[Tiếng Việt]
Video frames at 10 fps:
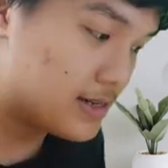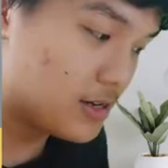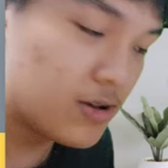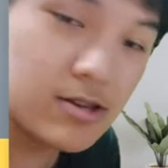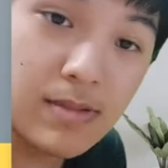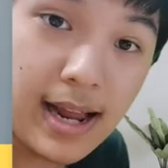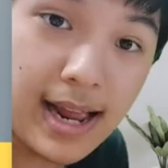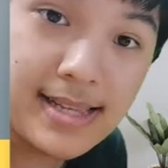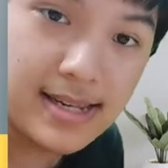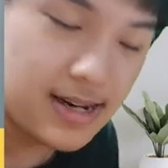đây là sau khi chúng ta
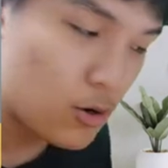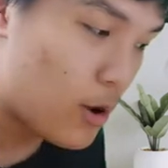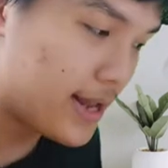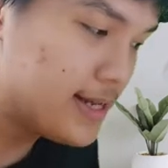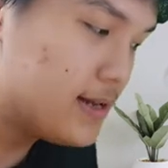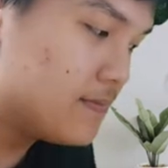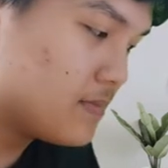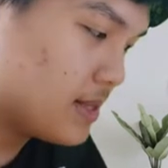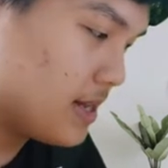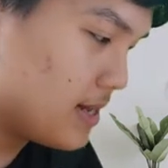khai chỉnh ra ngoài
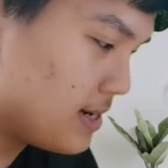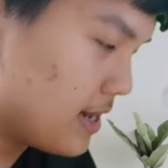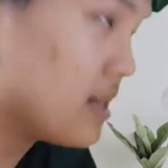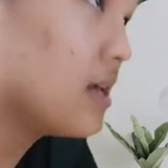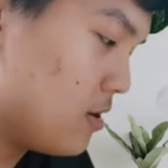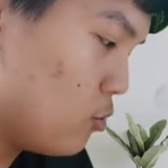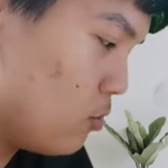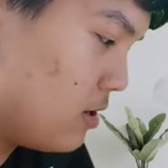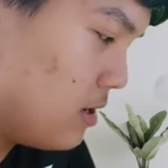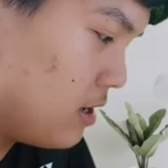thì cái này thì nó
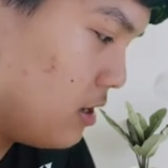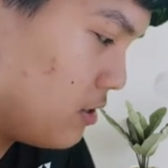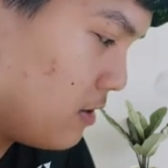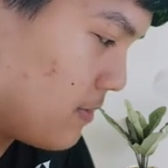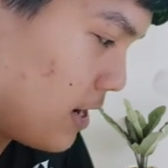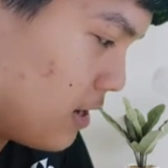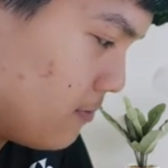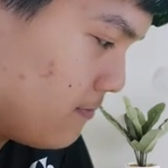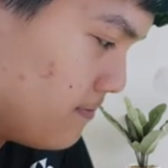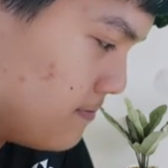luôn lớn hơn bằng
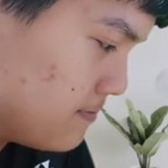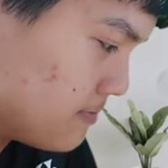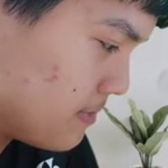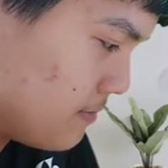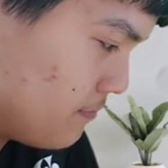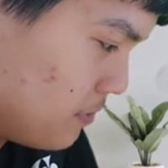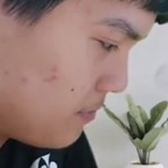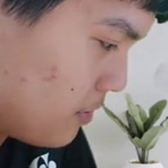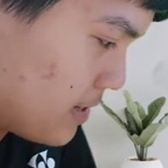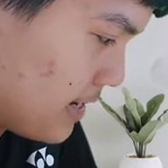không
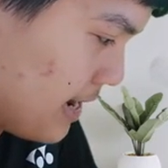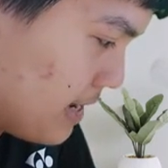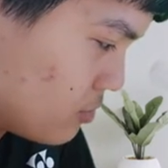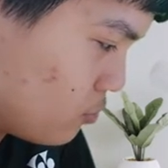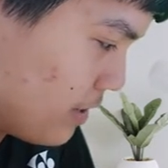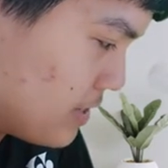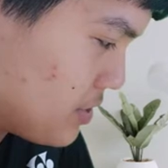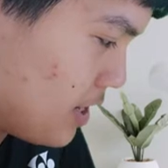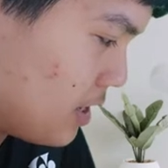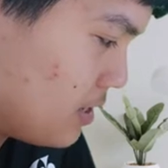với mọi k thuộc
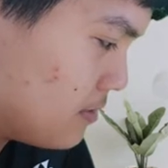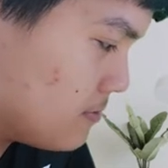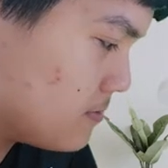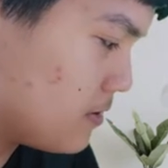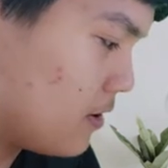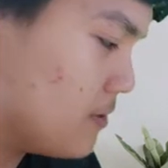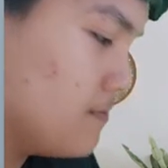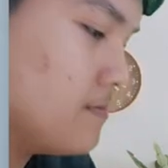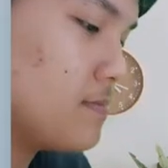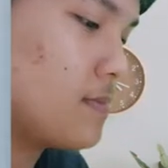r rồi
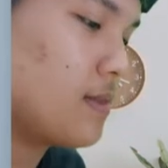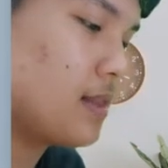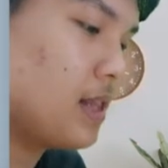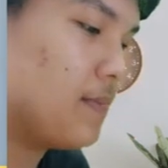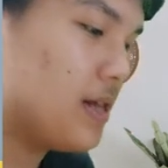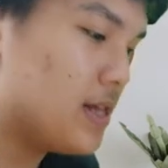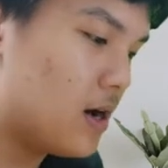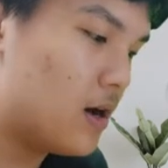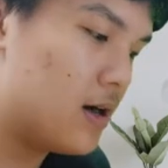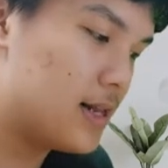thì bây
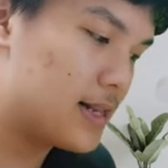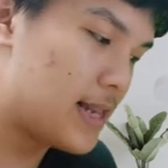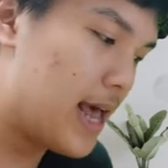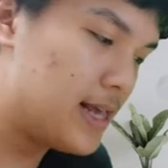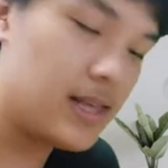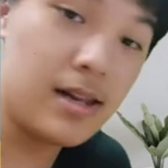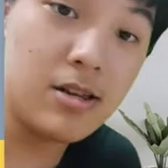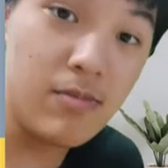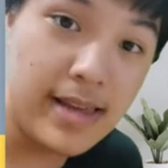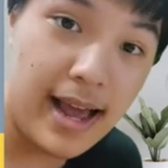giờ đây thì
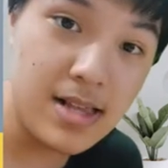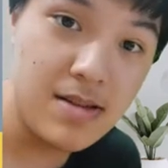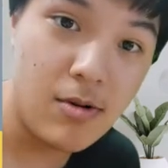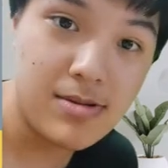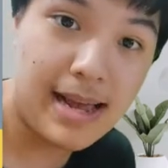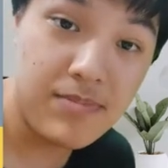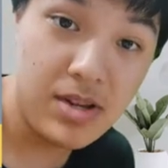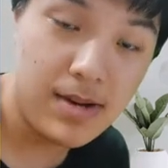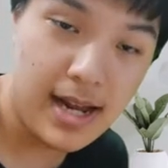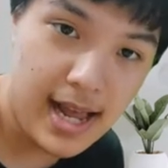nó giống dạng như một
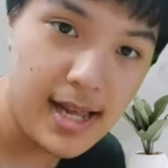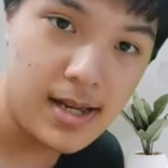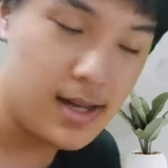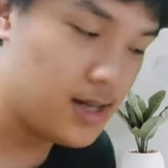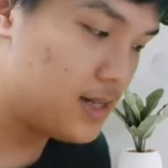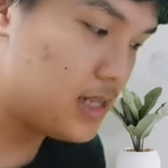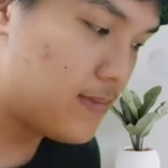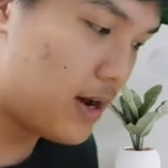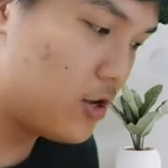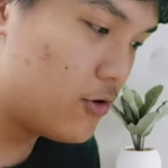tam thức bậc 2.
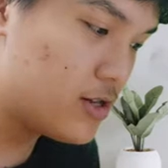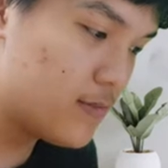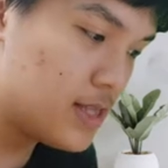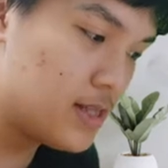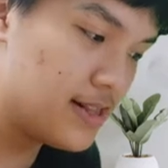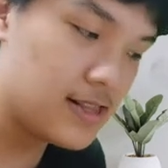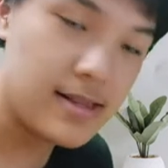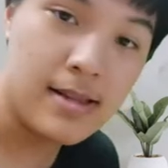Thì bạn lưu ý cho mình